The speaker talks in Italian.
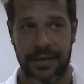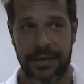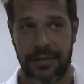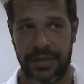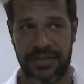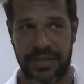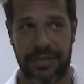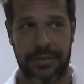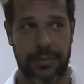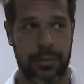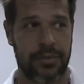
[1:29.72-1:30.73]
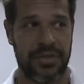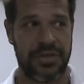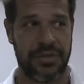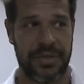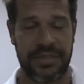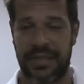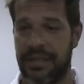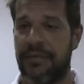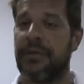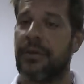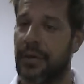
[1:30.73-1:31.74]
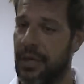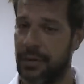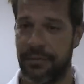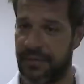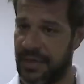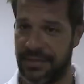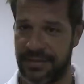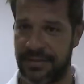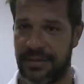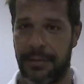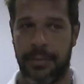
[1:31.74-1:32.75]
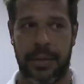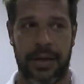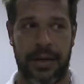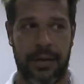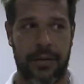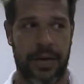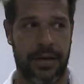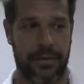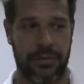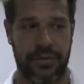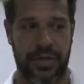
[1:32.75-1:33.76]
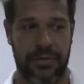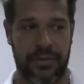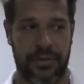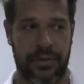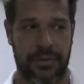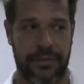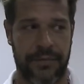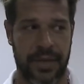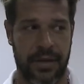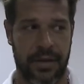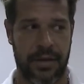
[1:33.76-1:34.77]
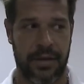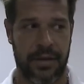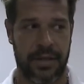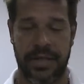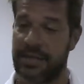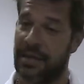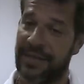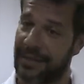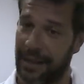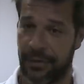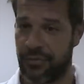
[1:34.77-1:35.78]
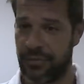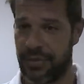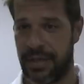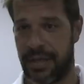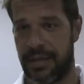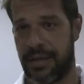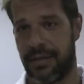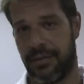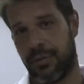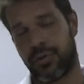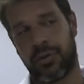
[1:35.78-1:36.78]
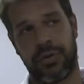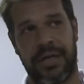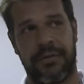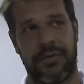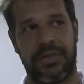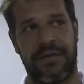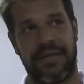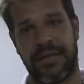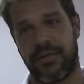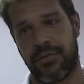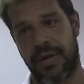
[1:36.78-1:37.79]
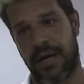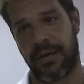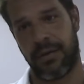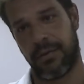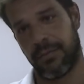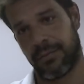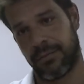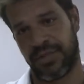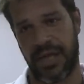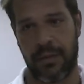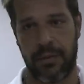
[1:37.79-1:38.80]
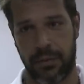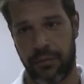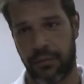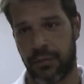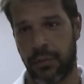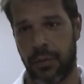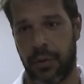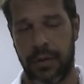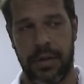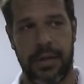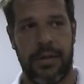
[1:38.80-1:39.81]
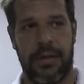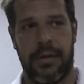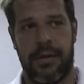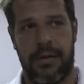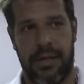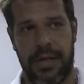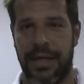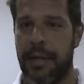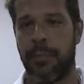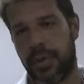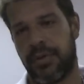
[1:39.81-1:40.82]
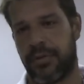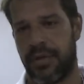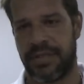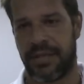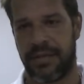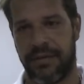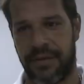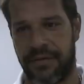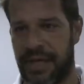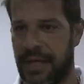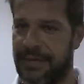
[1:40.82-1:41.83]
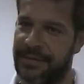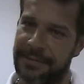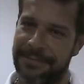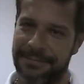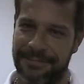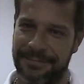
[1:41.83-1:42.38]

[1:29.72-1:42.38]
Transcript: quindi è stata una bruttissima estate fino alla conferenza stampa alla quale hanno annunciato il salvataggio e non soltanto il salvataggio ma anche un seguito, un futuro e da lì in poi sono iniziate le vere vacanze.